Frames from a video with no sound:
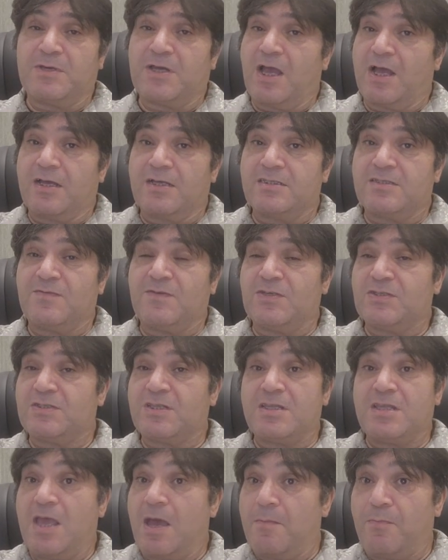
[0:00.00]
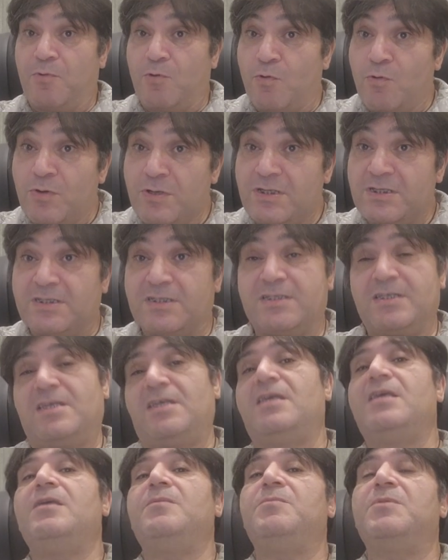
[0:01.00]
как известно, не обходится
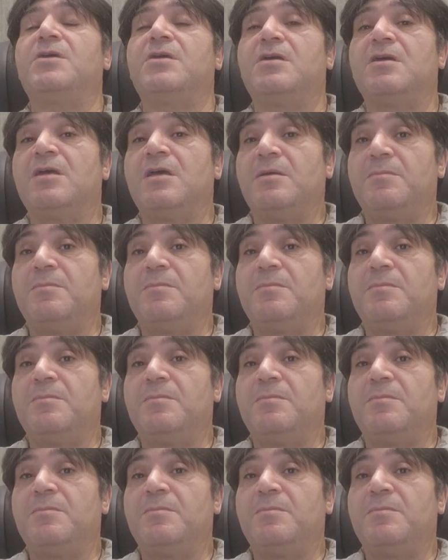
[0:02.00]
ими